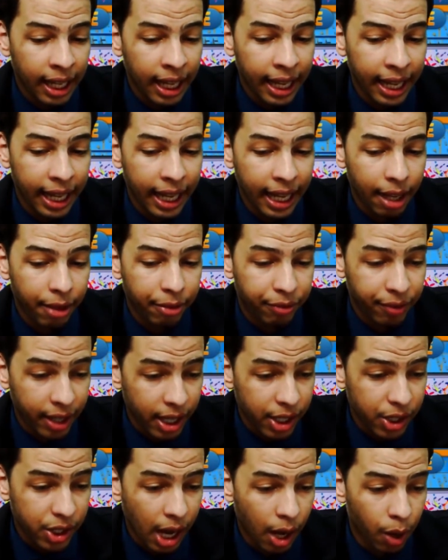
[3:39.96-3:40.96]
é,
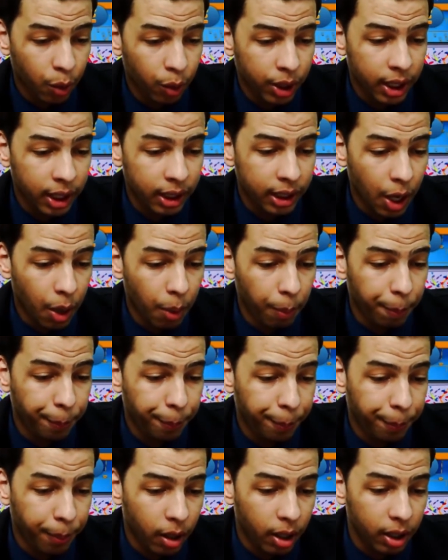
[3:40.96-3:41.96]
veja o que não
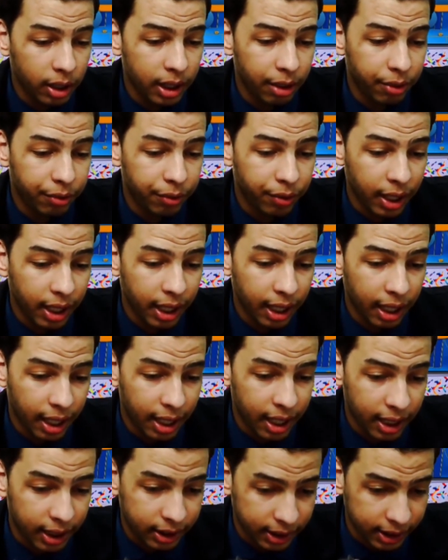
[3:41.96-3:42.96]
pode vir
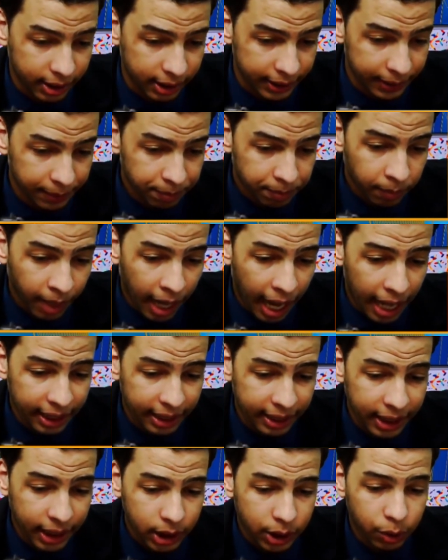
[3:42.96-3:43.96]
antes.
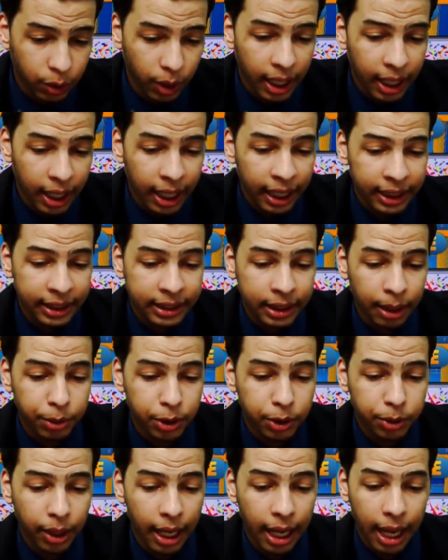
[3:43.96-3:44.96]
Além disso,
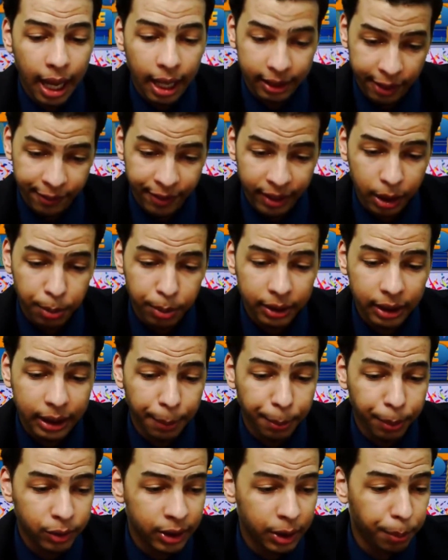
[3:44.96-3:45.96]
estamos é, a TV Tribuna está
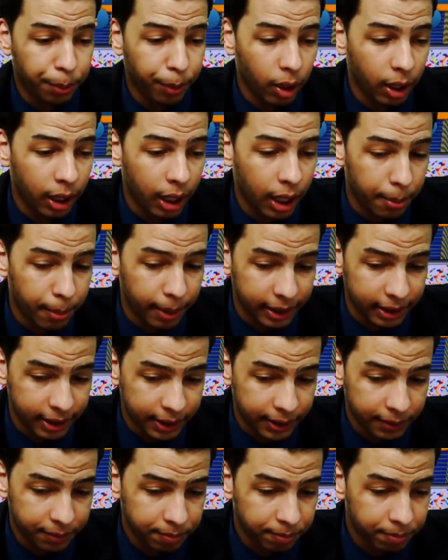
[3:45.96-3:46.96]
produzindo
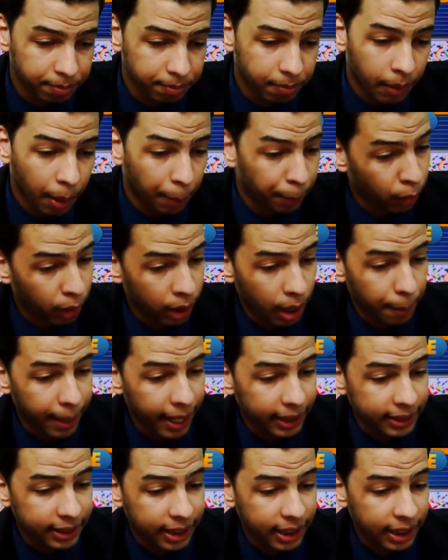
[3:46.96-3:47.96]
programas
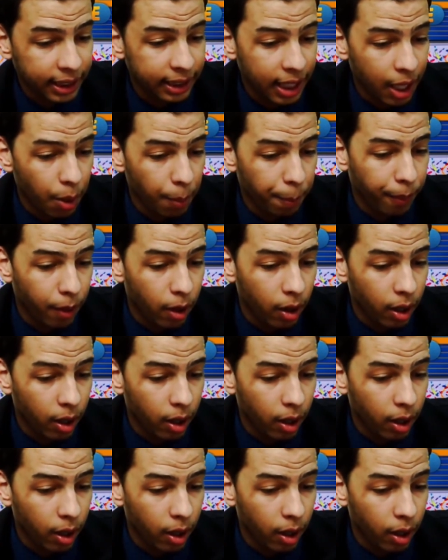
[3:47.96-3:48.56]
programetes que não